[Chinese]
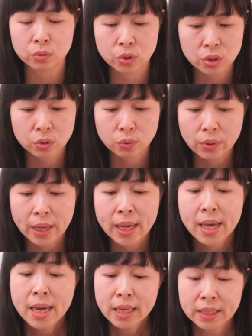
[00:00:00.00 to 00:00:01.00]
智慧，
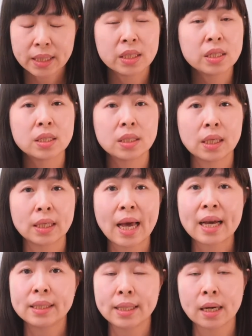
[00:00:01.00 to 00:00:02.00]
其实呢，
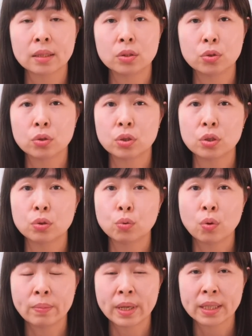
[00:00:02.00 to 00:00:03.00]
他讲的就是
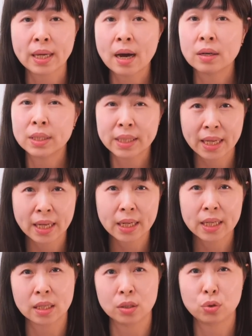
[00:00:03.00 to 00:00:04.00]
我们要竭
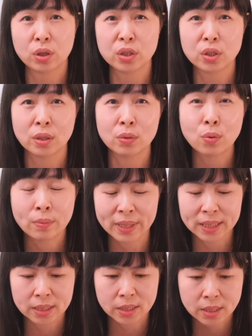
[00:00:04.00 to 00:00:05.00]
力的追求我
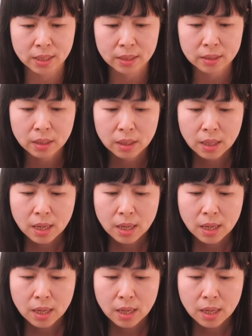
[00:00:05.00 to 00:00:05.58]
们的神。